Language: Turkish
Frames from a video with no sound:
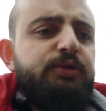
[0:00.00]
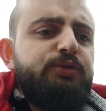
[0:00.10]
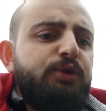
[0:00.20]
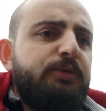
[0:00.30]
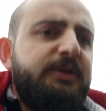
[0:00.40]

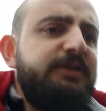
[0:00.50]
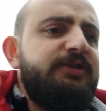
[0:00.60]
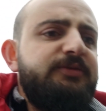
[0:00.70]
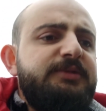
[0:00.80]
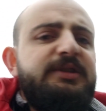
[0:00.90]

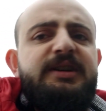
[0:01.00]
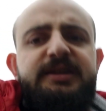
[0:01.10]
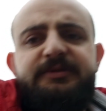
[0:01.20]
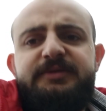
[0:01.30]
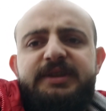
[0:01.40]
Normalde şimdi
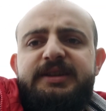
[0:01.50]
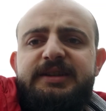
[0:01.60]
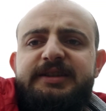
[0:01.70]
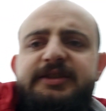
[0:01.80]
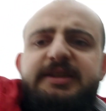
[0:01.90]
lahana fidanı
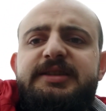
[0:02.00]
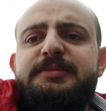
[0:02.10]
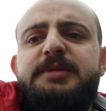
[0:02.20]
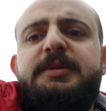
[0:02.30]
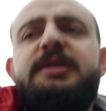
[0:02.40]

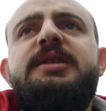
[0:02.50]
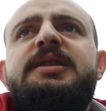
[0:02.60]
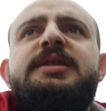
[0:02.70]
alacaktım ama